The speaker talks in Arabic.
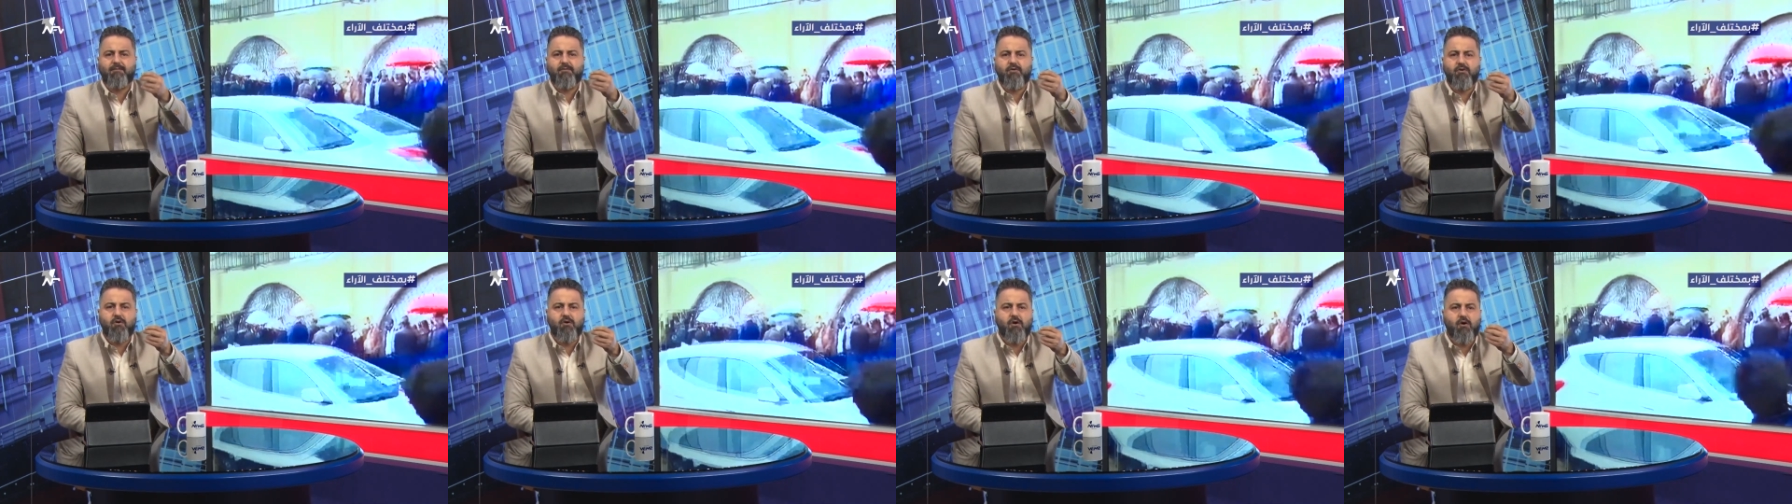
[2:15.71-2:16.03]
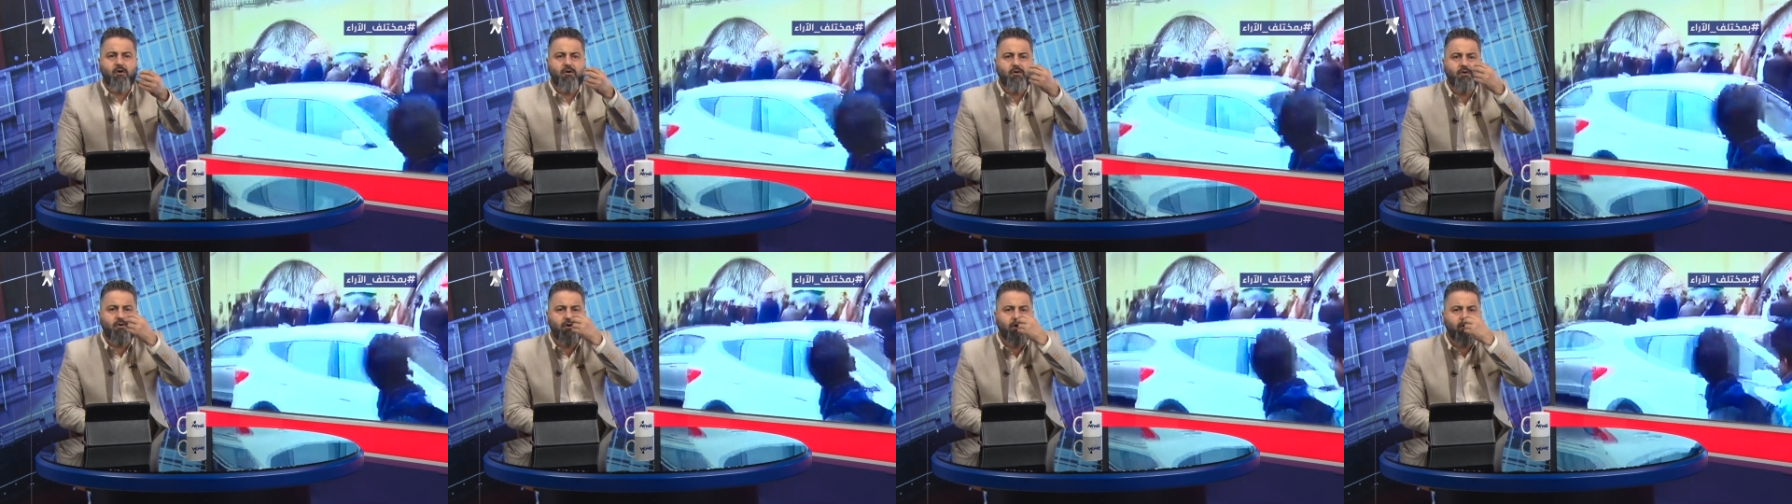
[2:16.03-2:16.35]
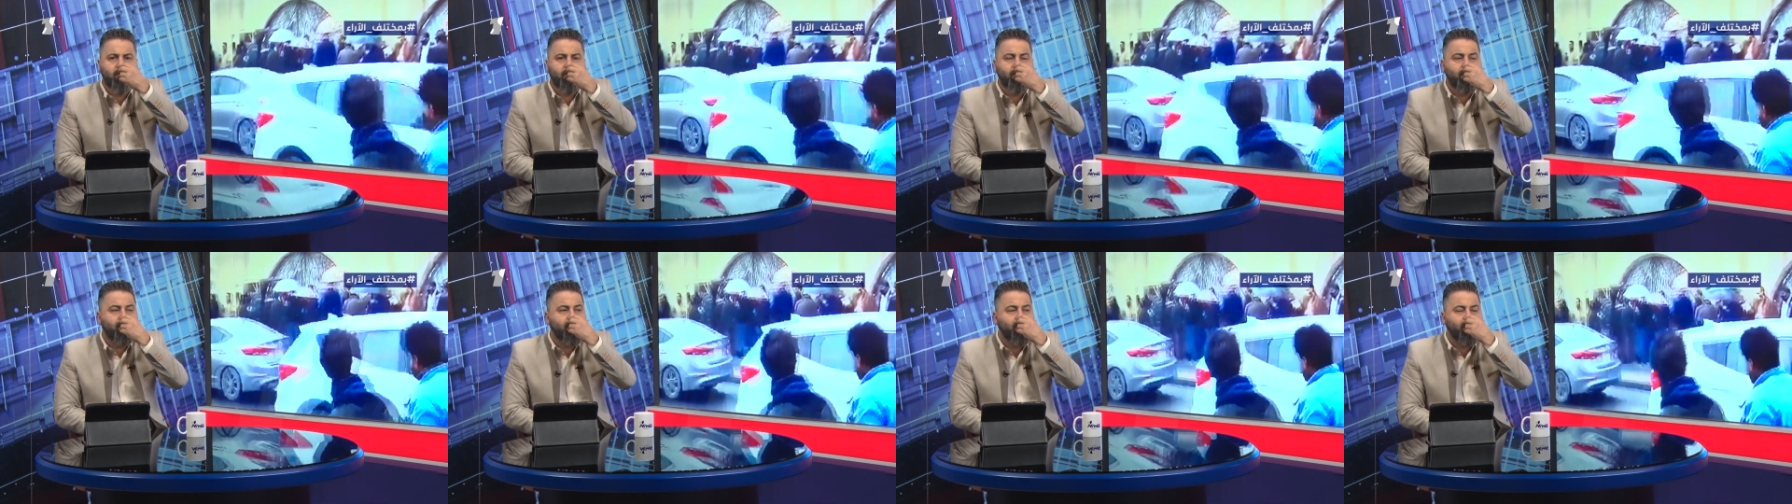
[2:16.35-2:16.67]

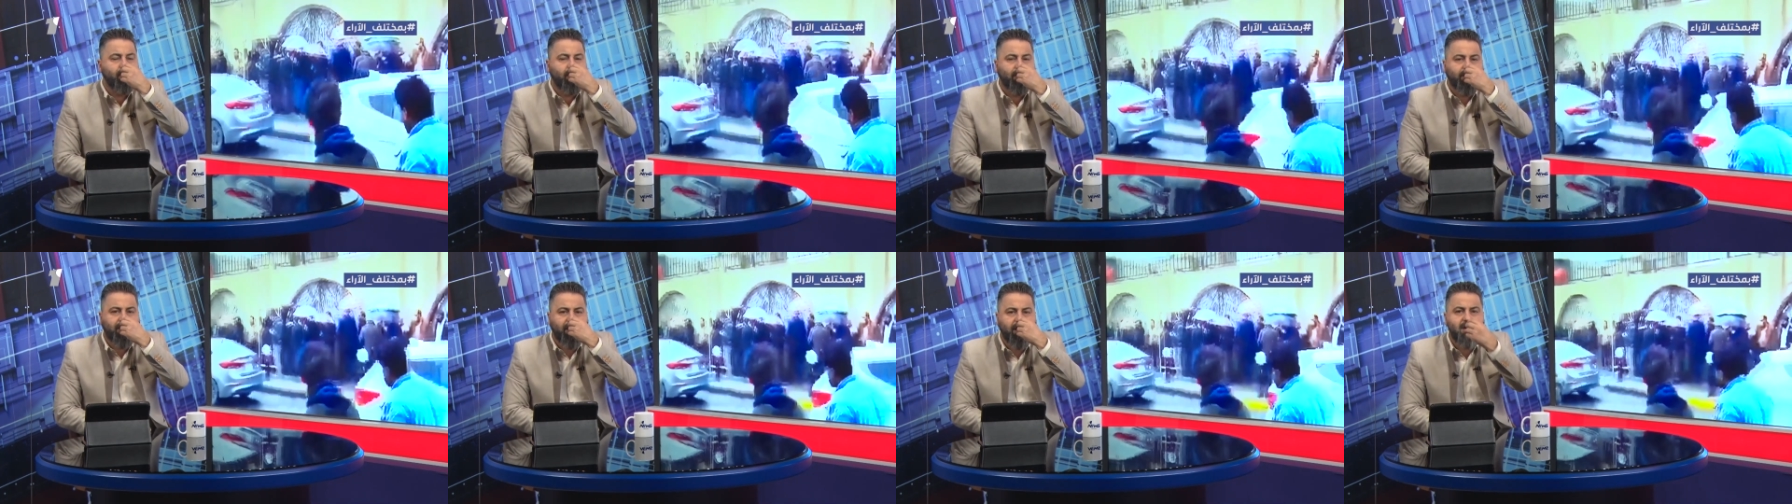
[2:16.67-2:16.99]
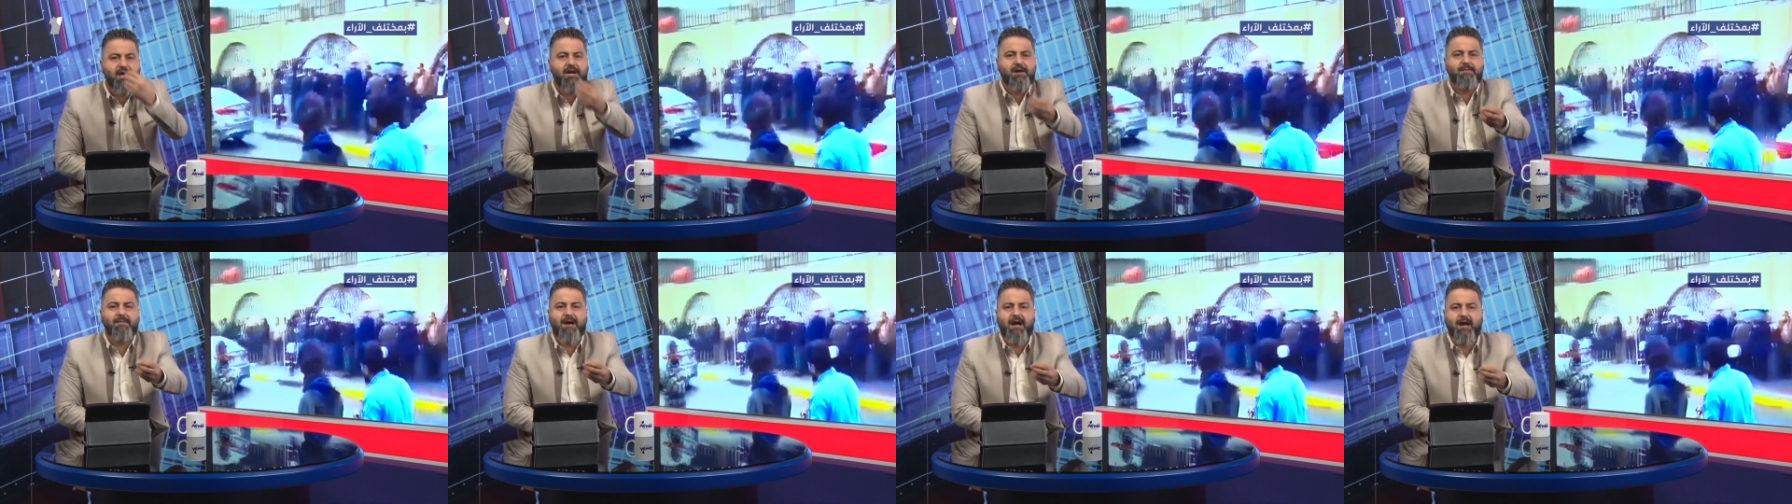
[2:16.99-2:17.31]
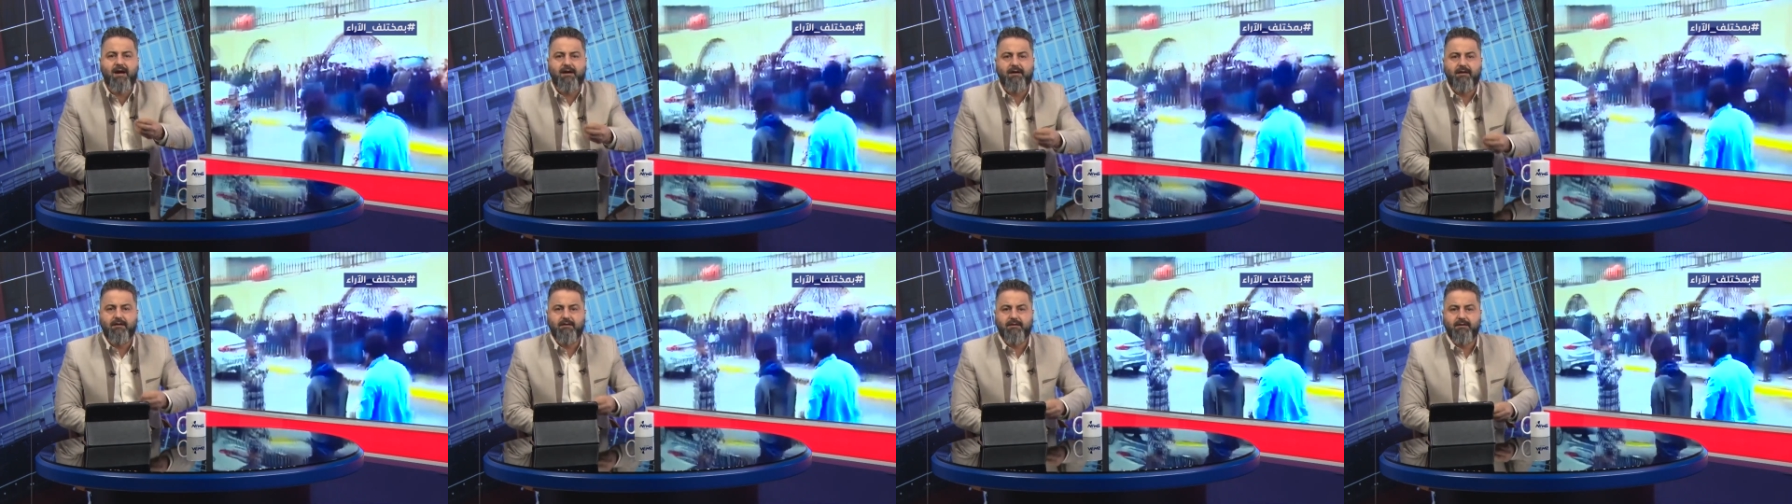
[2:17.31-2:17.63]

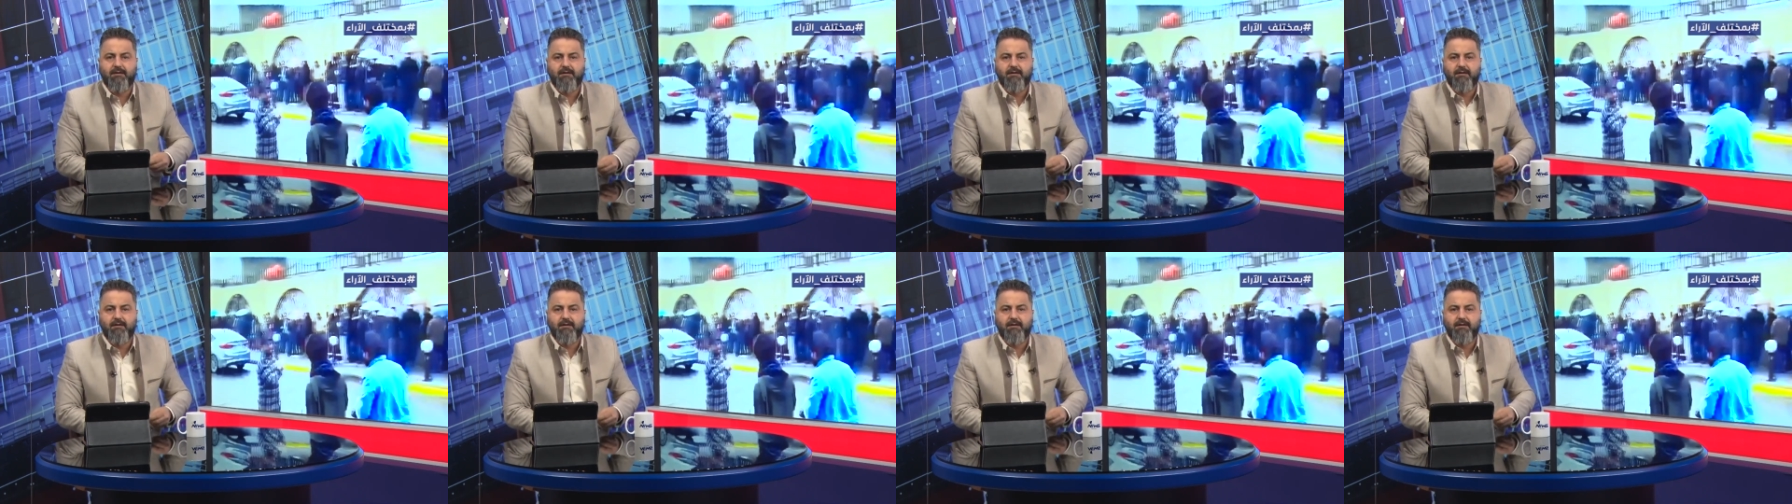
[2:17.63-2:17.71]
وقيمة